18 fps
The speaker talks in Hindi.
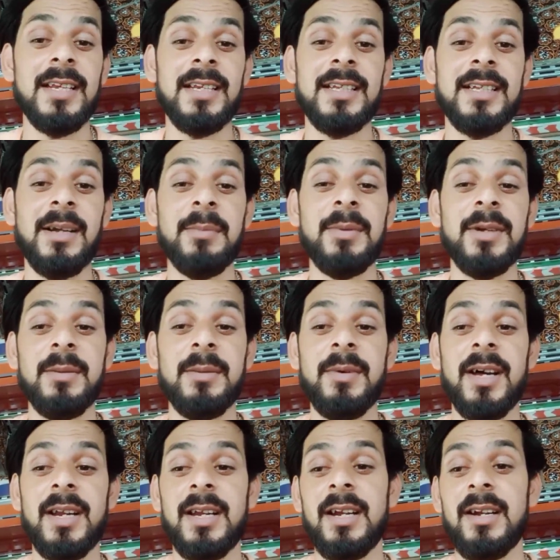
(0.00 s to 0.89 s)
कि नहीं कभी
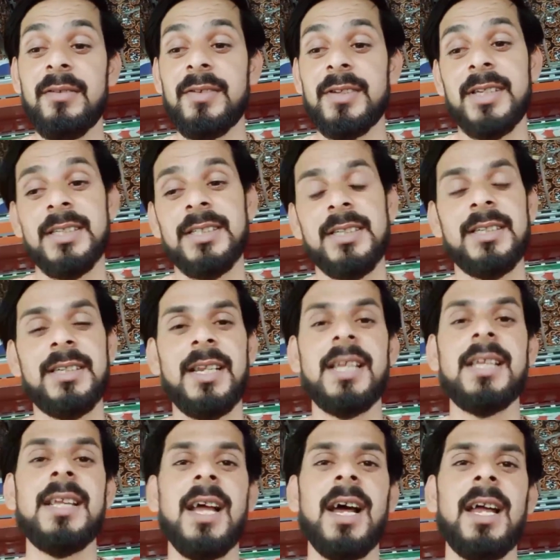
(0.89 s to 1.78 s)
कभार नोटिफिकेशन
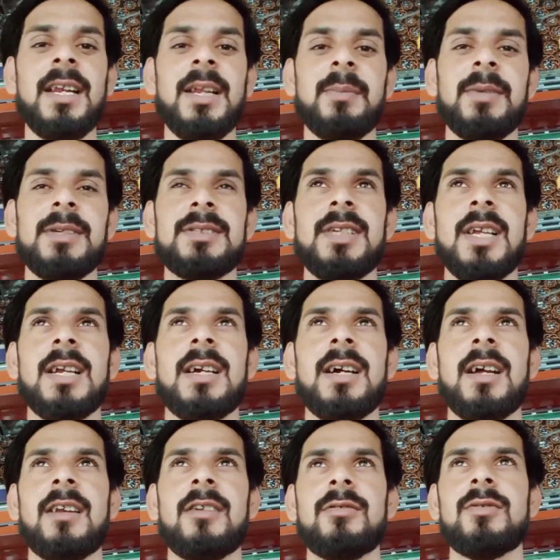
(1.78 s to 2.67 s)
नहीं आ रही है मैं चेक
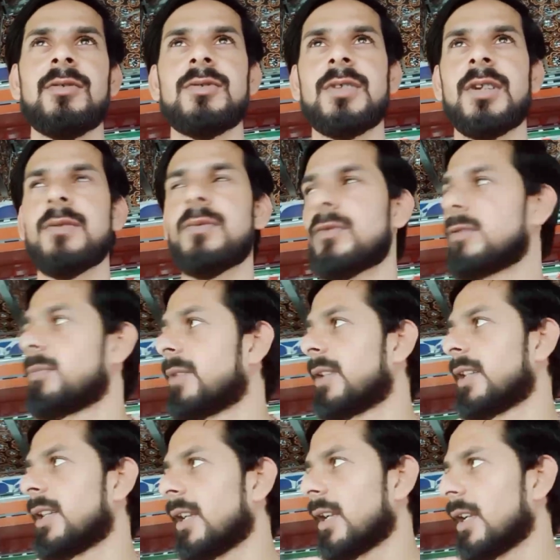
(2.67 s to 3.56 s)
कर रहा हूँ दूसरे फ़ोन
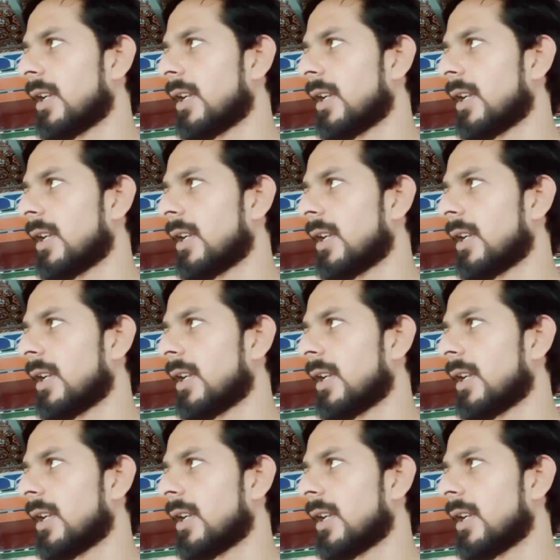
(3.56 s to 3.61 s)
में